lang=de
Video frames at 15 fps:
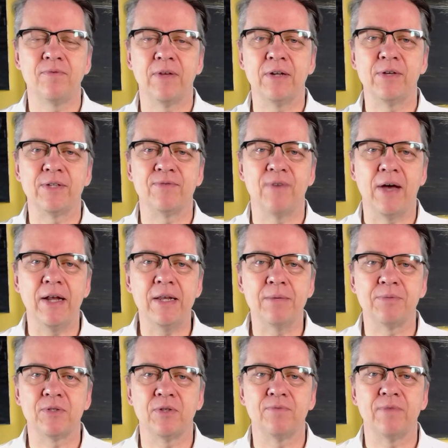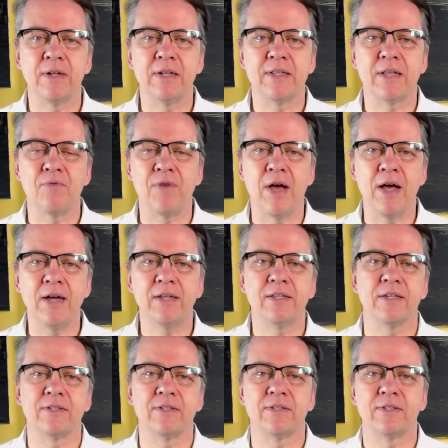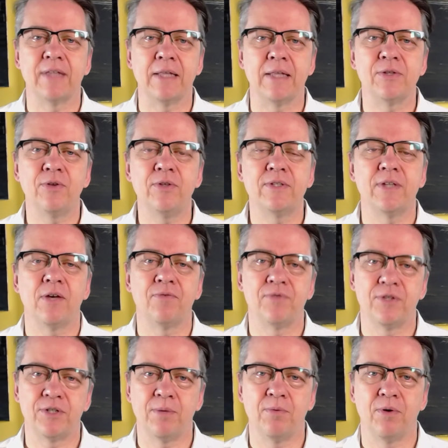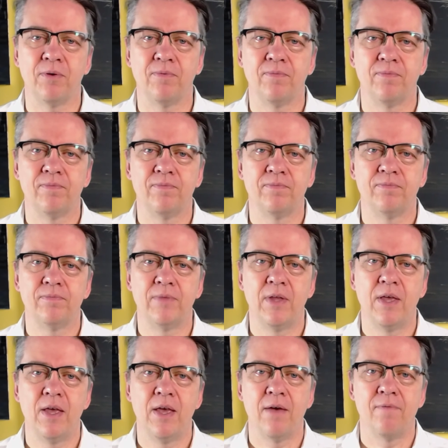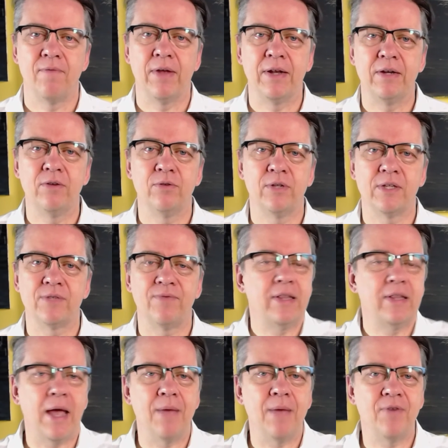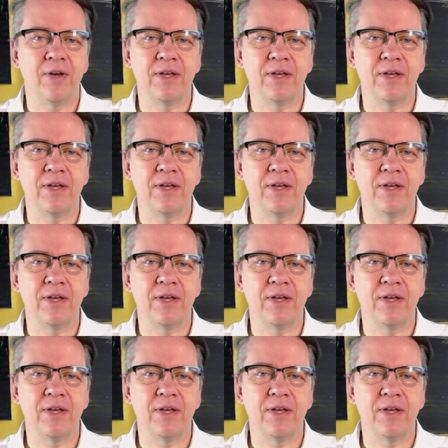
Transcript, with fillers: Wenn du es wahrnimmst und wenn du darauf achtest, dann drückt's auf die Stimmung. Wenn du das Wetter einfach